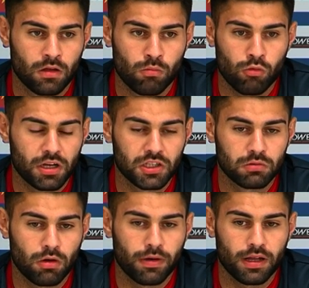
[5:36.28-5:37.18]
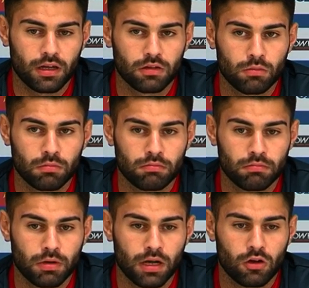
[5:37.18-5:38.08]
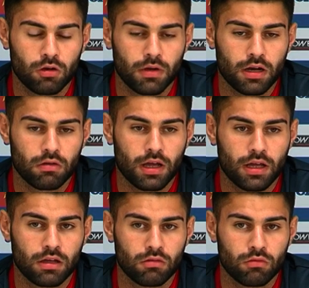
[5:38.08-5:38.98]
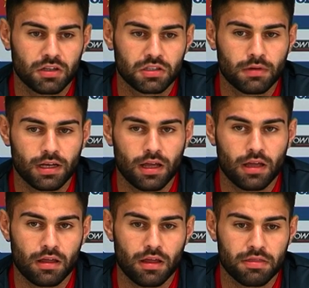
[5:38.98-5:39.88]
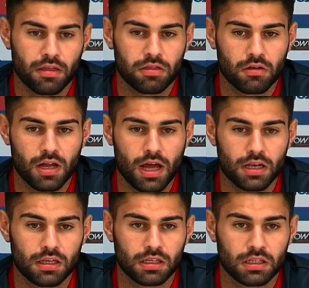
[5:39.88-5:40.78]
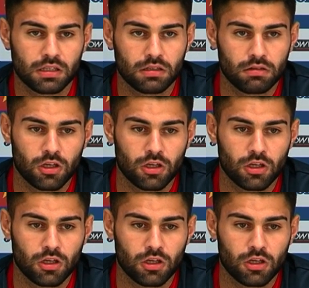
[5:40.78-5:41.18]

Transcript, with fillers: buenísimos para, para colmar una, semana excepcional y,